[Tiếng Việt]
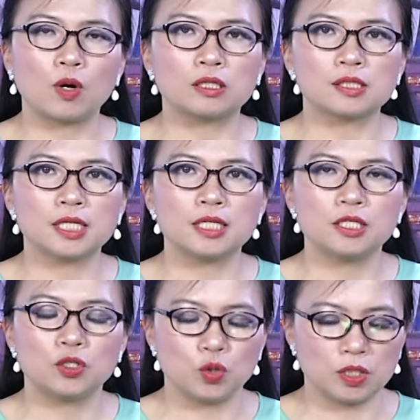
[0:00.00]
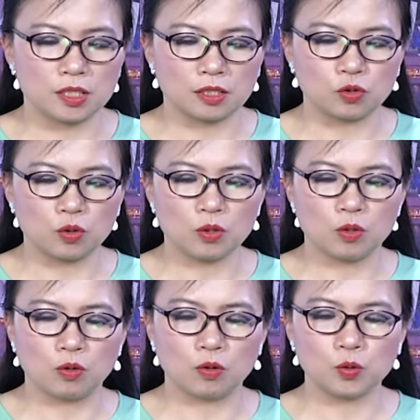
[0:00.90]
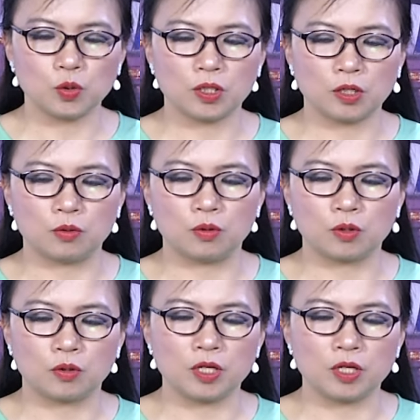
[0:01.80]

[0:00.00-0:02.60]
Hoàng Sinh chuyên sản xuất đồ gỗ xuất khẩu